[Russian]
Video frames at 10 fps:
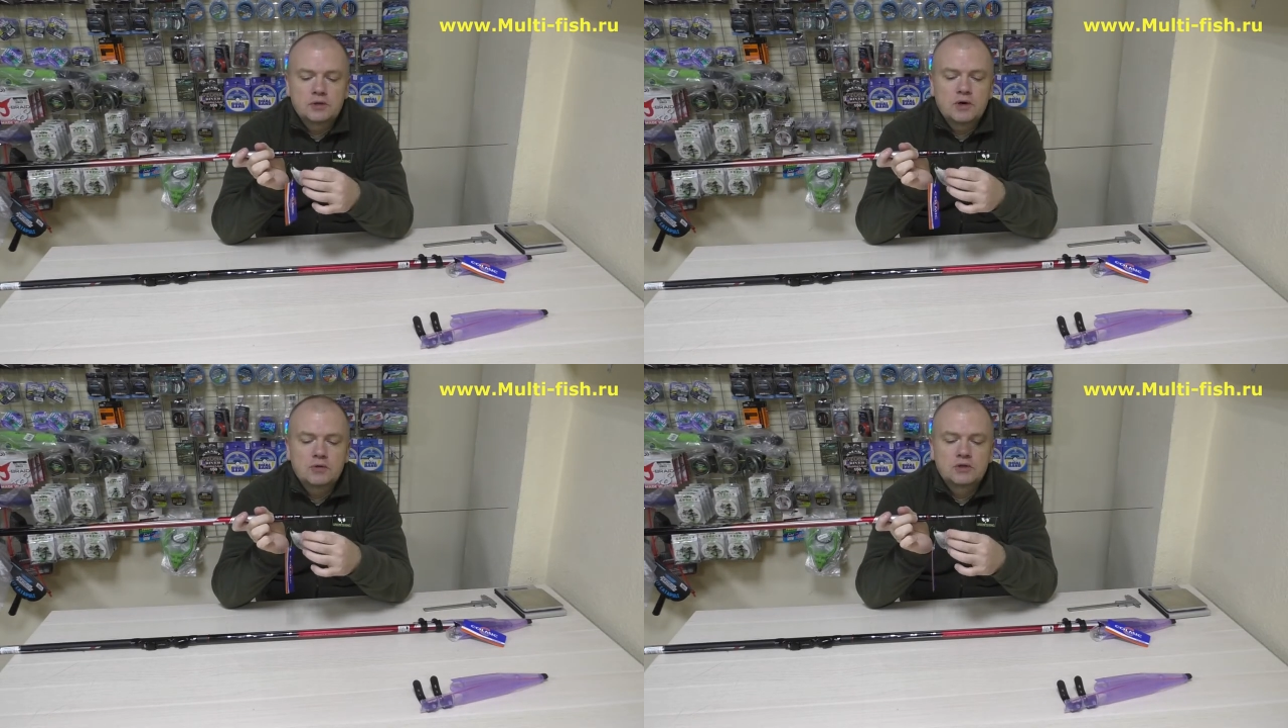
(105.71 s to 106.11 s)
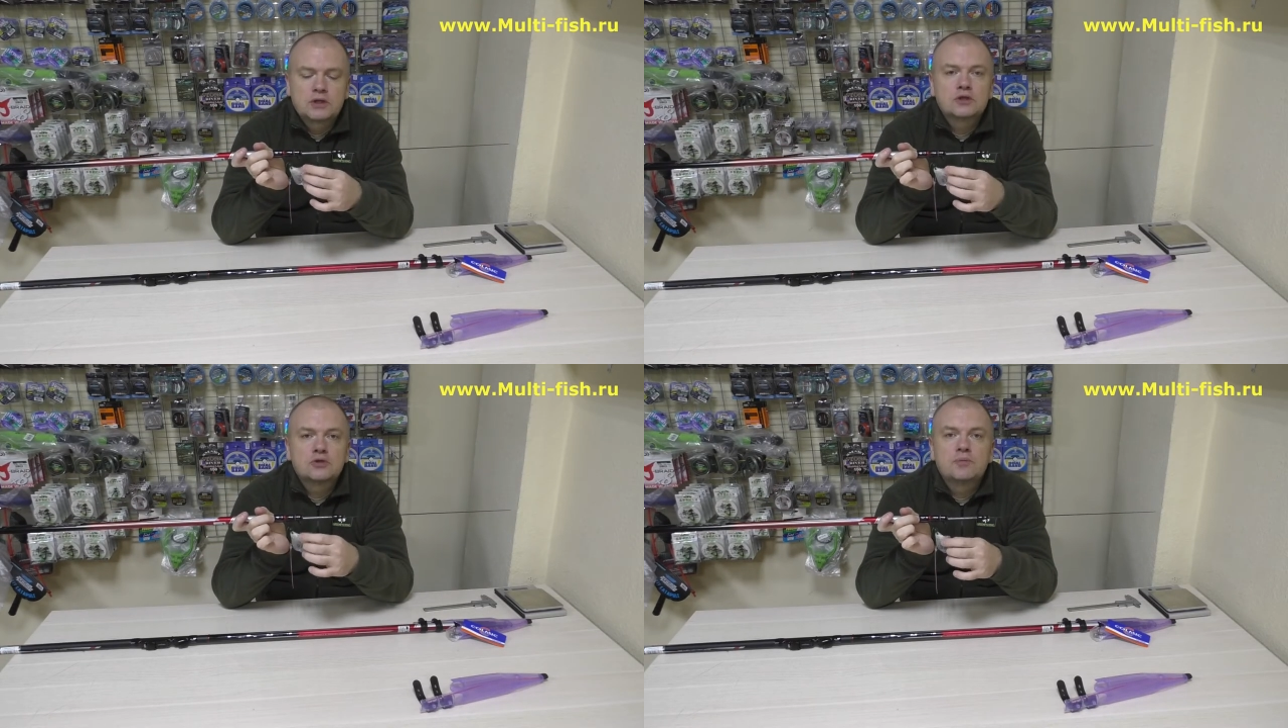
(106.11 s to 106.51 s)
не могу
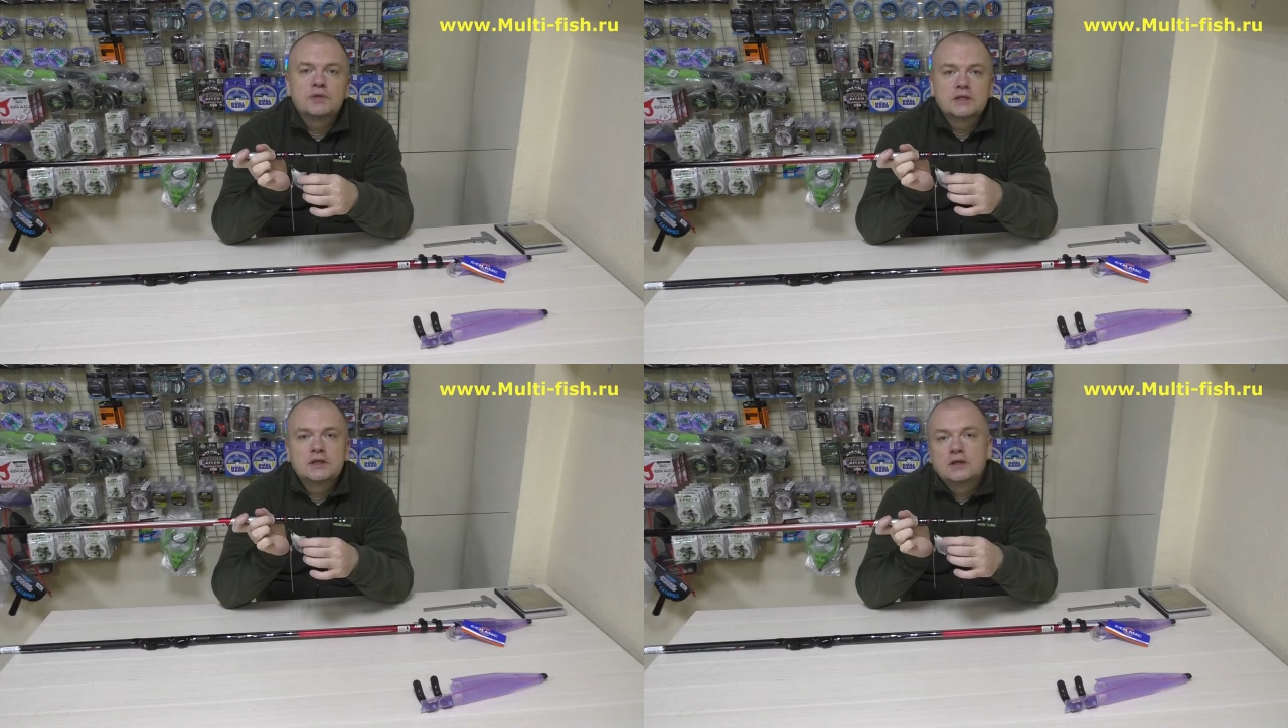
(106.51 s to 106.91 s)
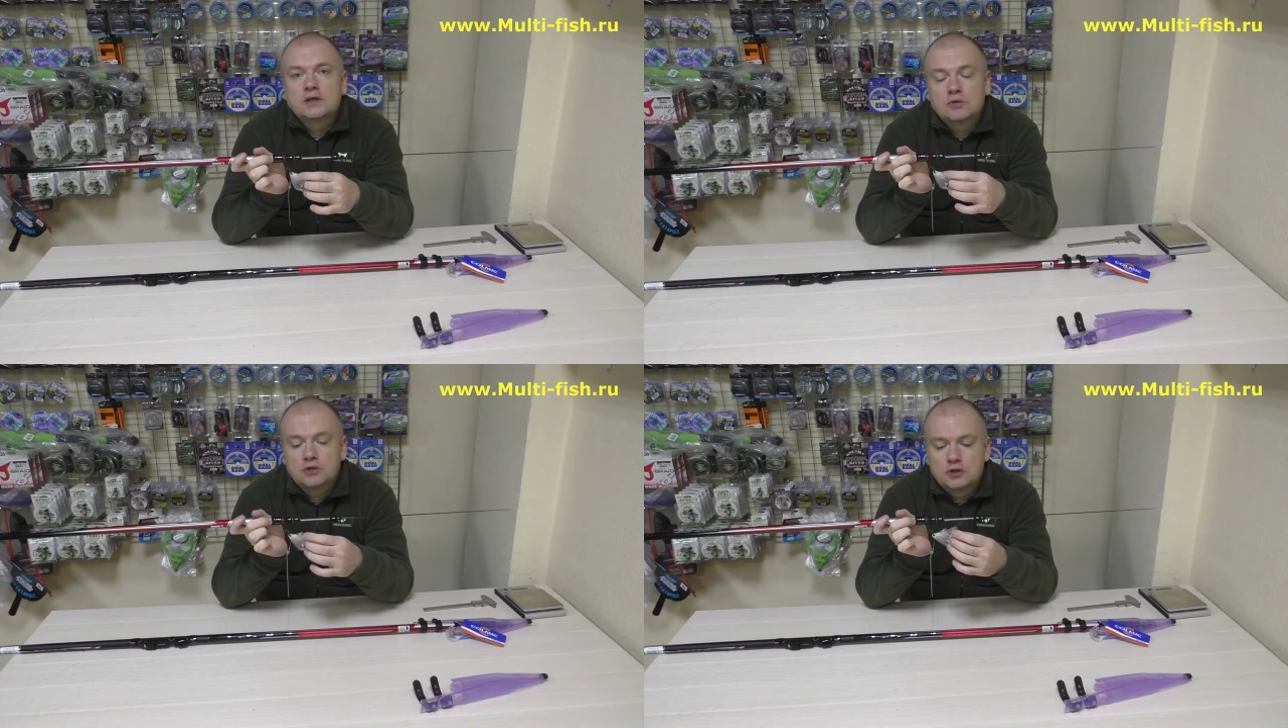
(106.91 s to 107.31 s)
сказать, что по цене
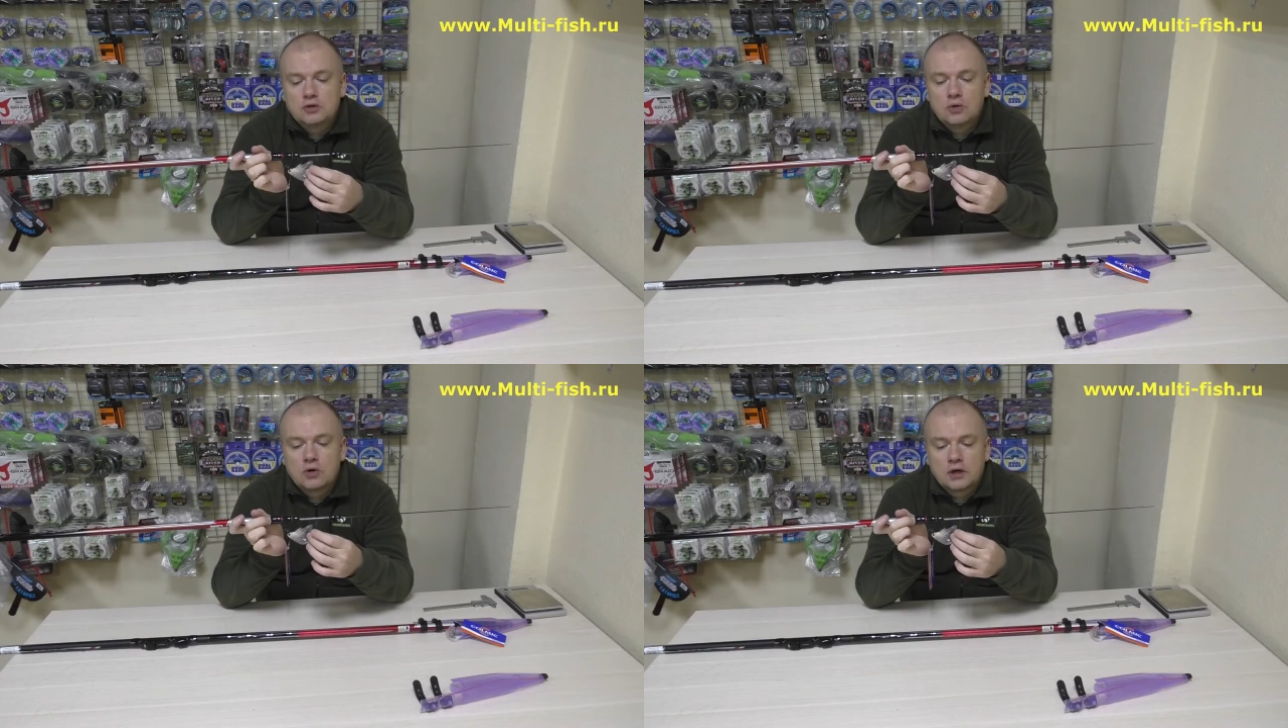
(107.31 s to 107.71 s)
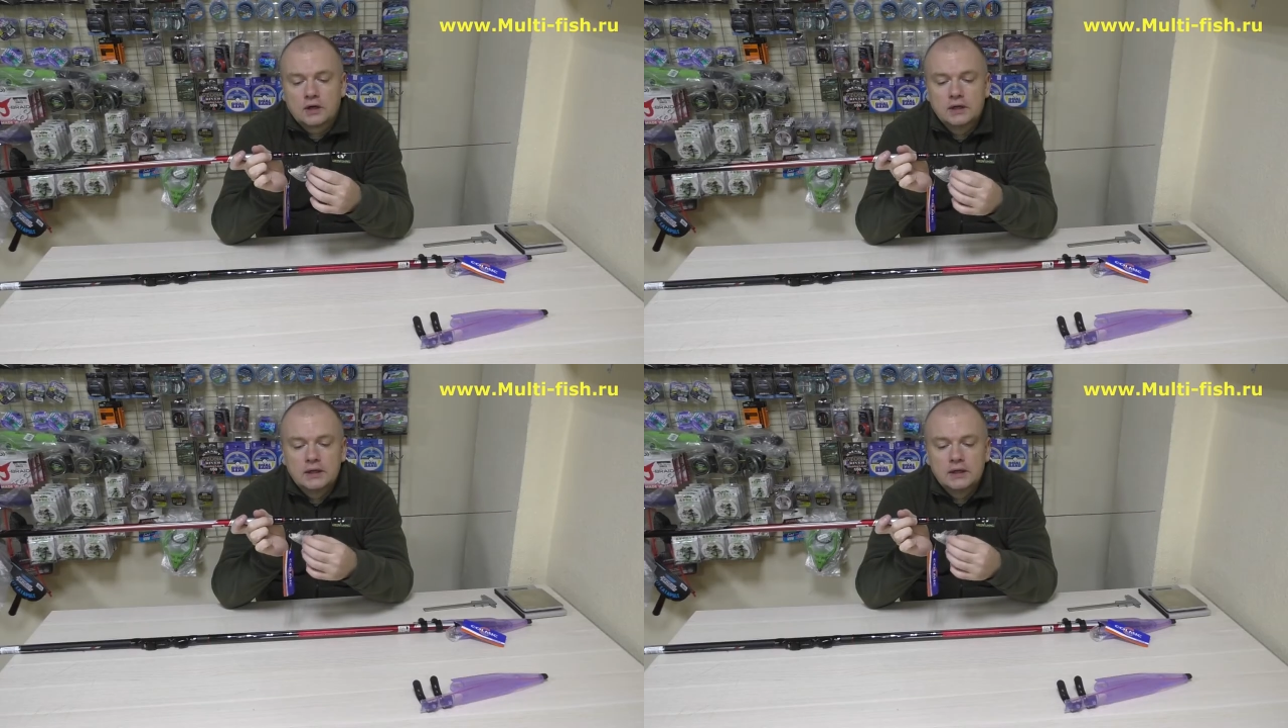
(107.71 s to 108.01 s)
это очень дорого,